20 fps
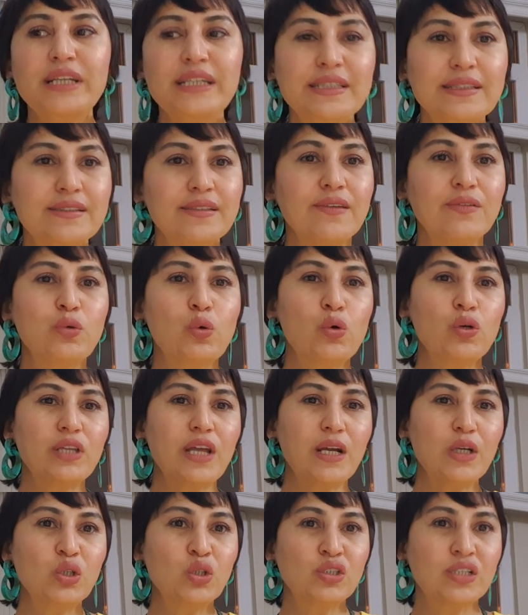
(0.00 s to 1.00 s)
insana o
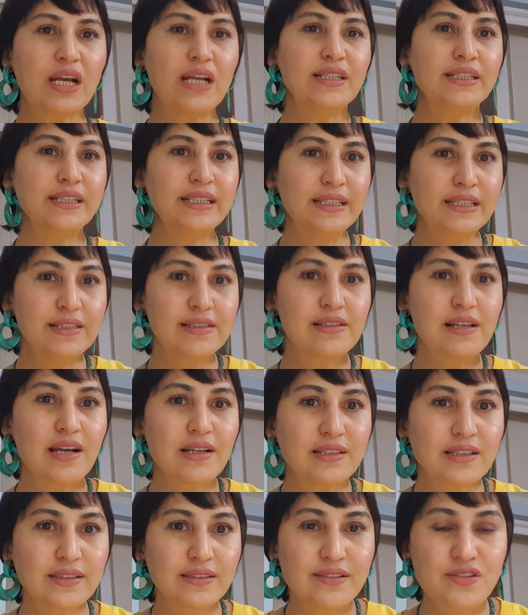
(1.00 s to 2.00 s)
kadar güzel
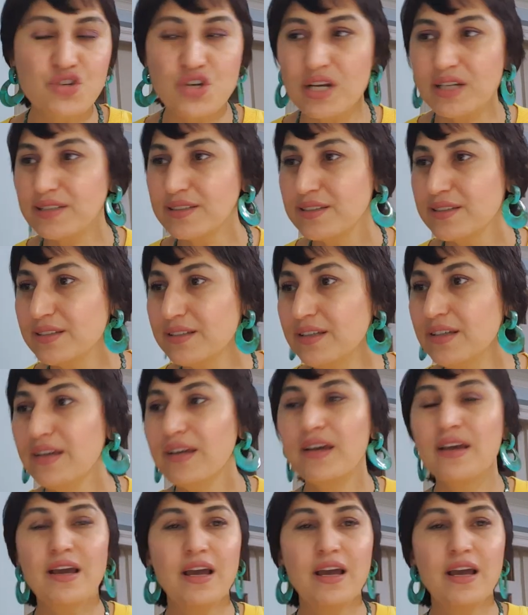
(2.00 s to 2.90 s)
iyilikler katacaksın ki